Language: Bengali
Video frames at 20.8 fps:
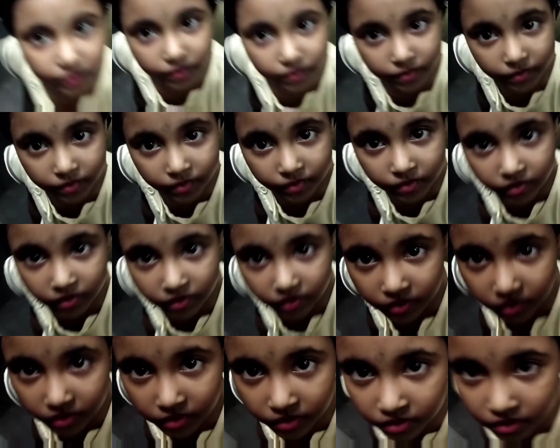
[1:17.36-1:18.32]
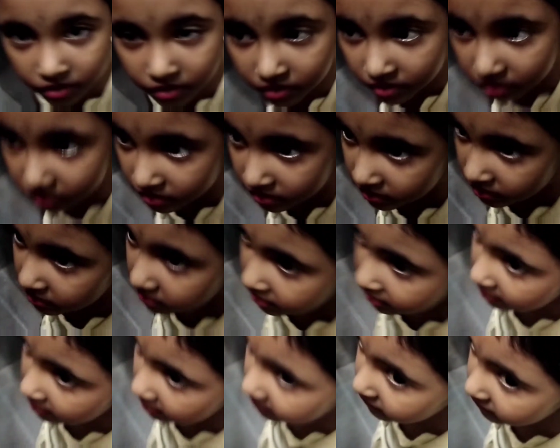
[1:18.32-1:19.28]
চলে যাবো যেহেতু ঘরের হাঁটা পথে
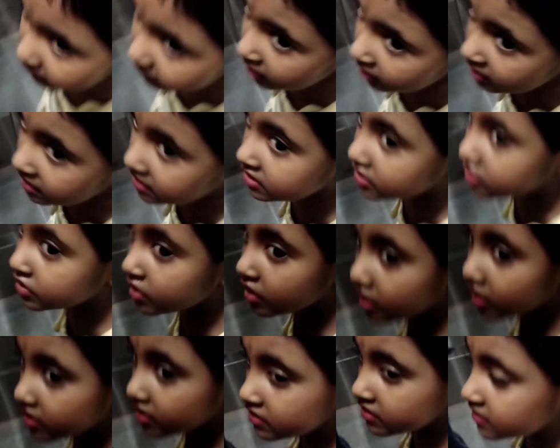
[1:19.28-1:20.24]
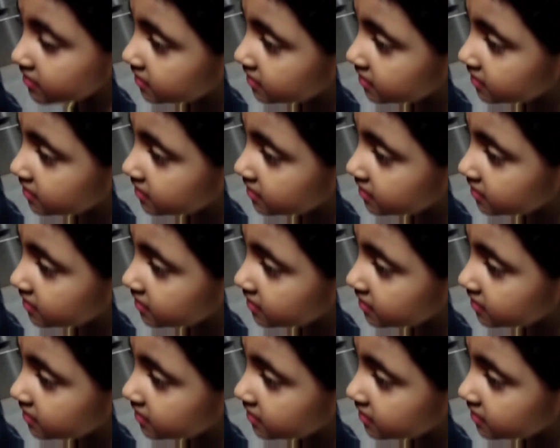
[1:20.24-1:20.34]
দূরত্ব ফ্ল্যাটের